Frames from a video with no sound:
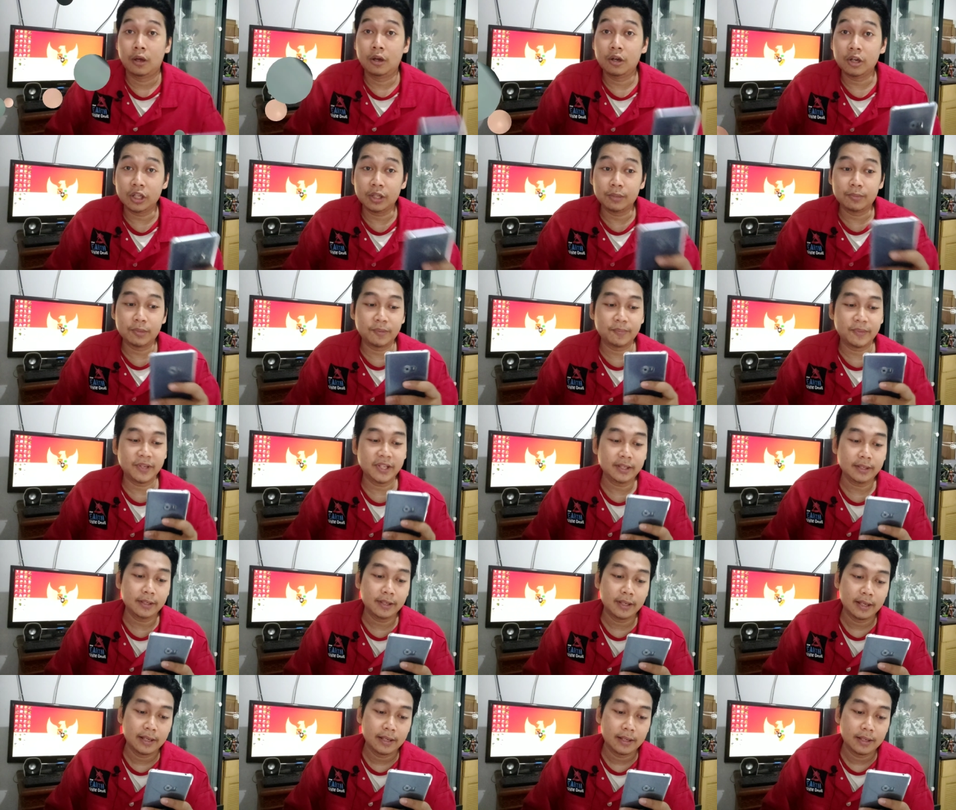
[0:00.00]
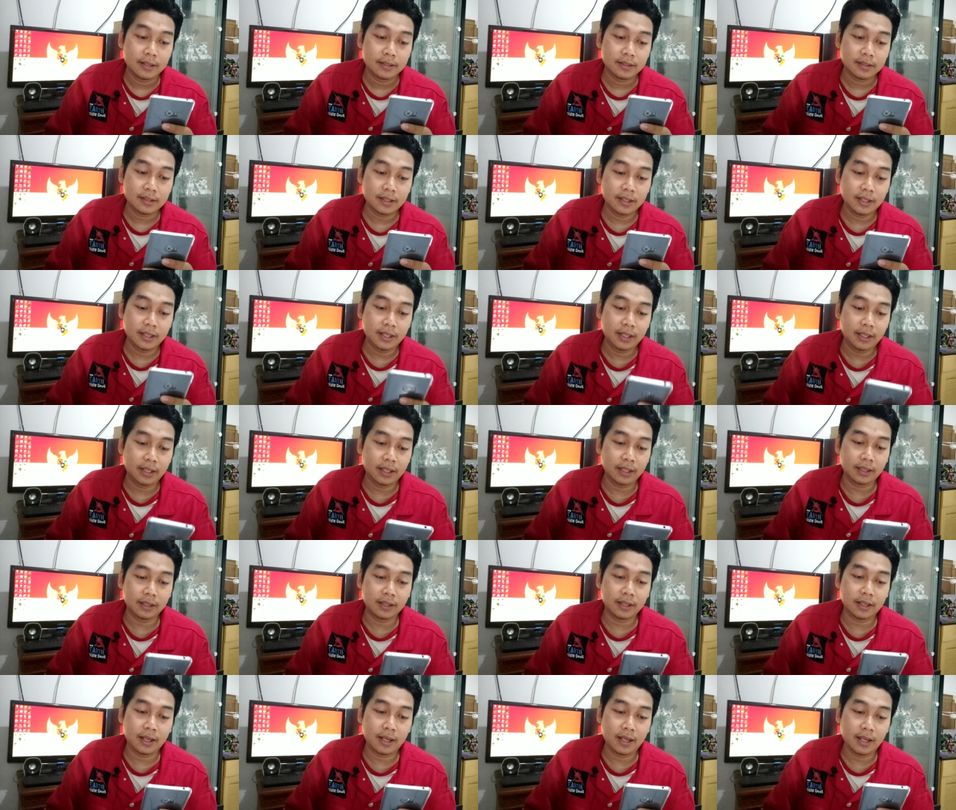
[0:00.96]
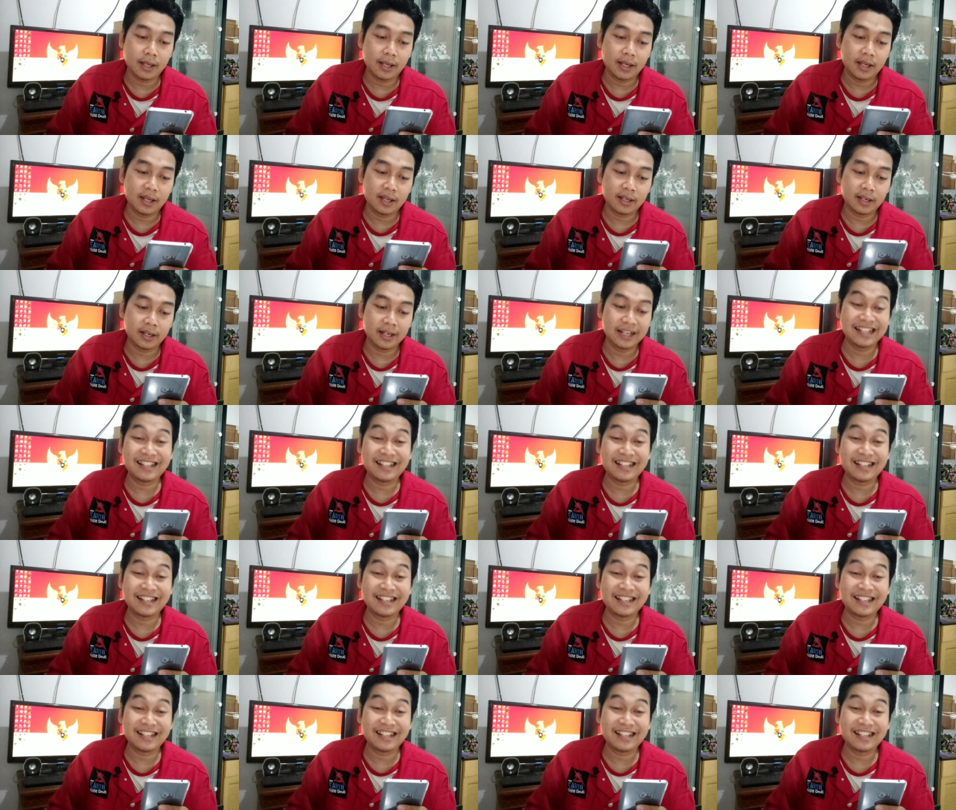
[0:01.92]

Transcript: Oke teman-teman, sedikit uh,